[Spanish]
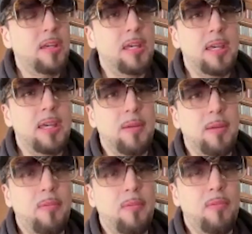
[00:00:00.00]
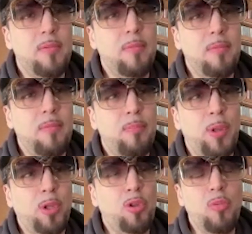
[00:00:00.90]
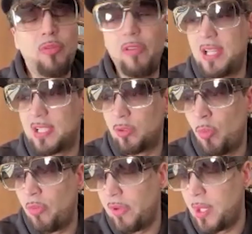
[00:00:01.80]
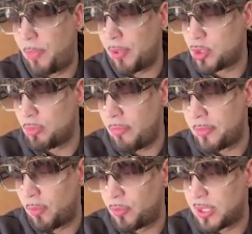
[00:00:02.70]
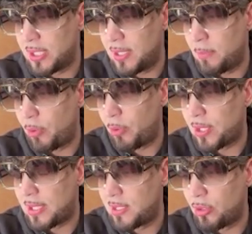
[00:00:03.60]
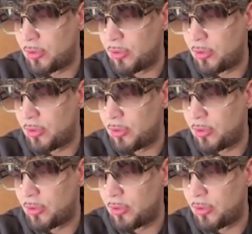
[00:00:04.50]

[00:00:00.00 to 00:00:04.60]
Eh, pero estoy muy feliz, estoy muy feliz porque es un momento musical importante